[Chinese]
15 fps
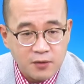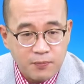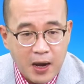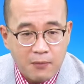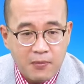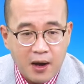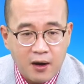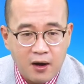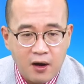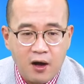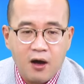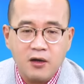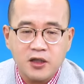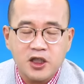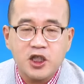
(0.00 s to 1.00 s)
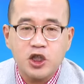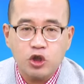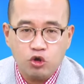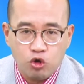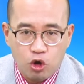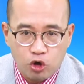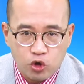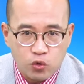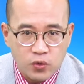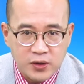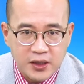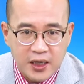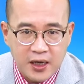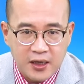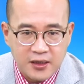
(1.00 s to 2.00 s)
帮忙啊哈！只做主
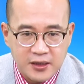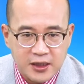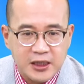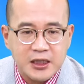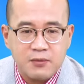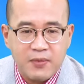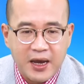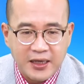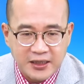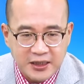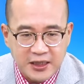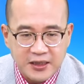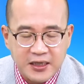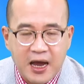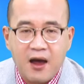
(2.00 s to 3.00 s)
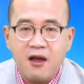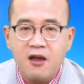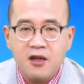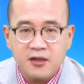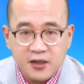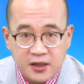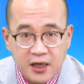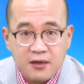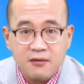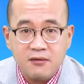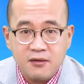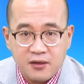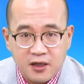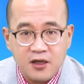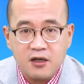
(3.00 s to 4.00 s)
升，只买起涨，
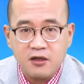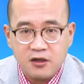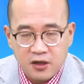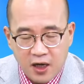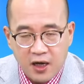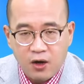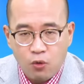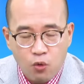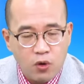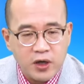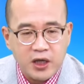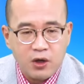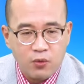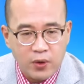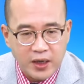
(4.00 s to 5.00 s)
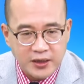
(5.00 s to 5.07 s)
真的获利会